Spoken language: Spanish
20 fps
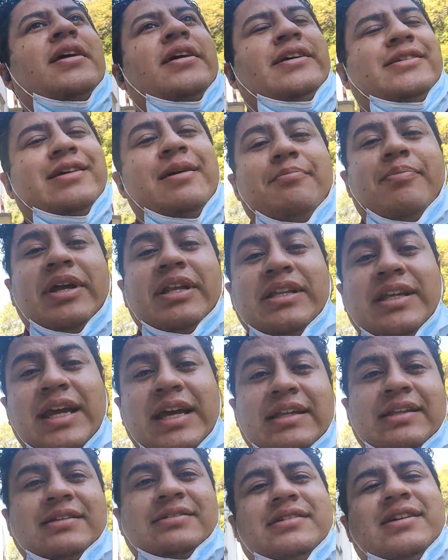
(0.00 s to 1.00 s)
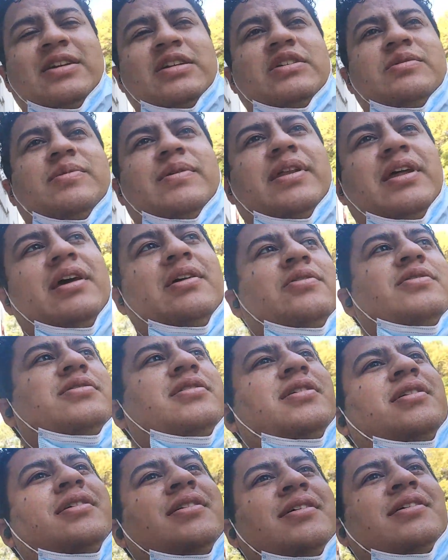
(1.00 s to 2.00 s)
y están pendientes de los
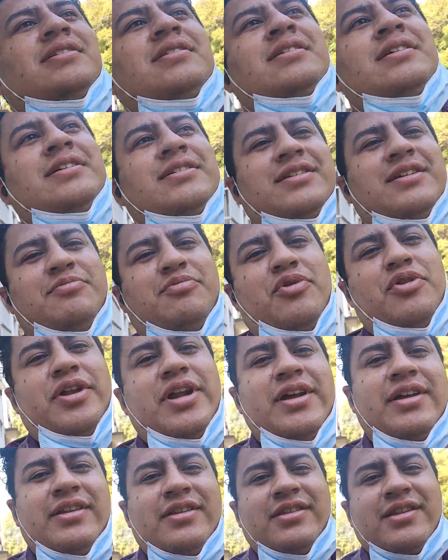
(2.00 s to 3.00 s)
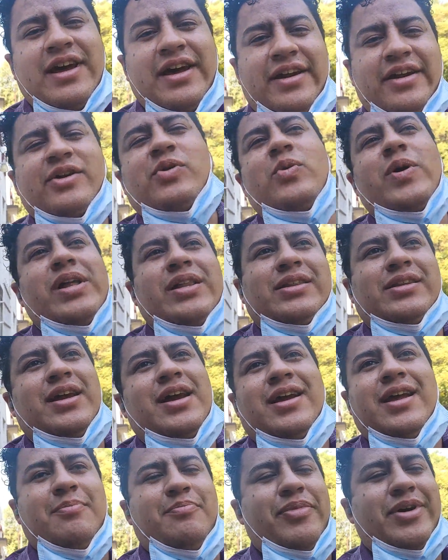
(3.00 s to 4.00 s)
videos, se podrán dar
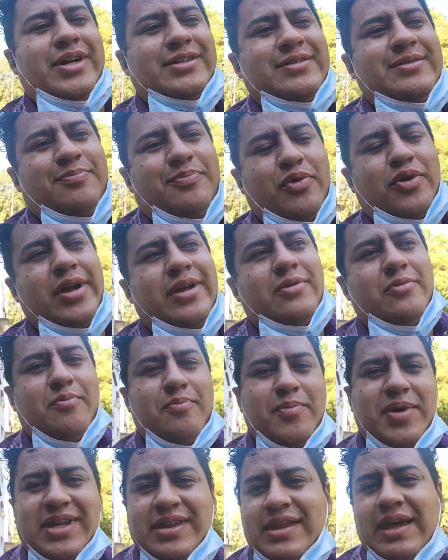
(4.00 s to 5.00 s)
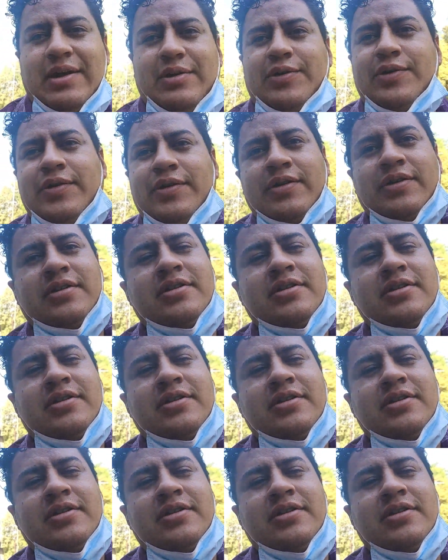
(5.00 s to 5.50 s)
cuenta que aparece por ahí un video